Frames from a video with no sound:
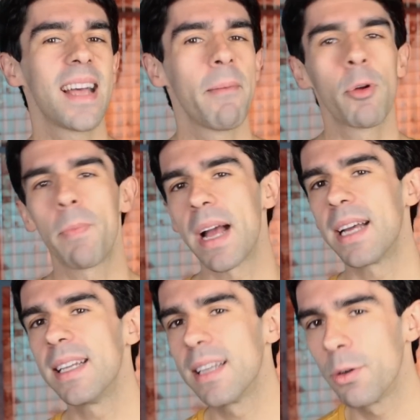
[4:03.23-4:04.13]
a
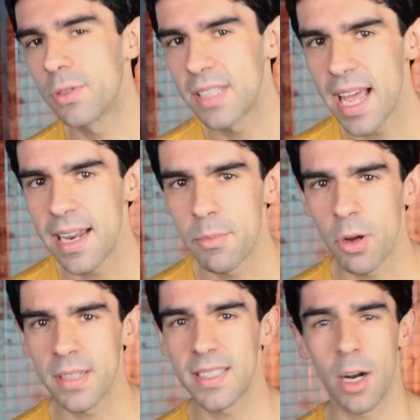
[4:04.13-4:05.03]
propaganda ou série
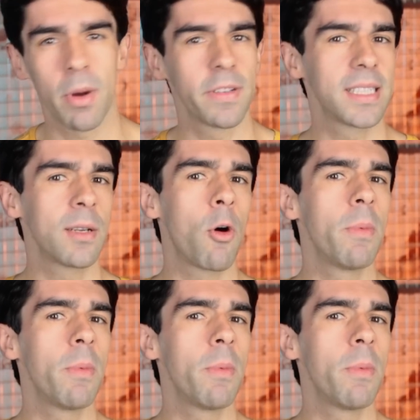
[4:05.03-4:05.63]
mostra uma versão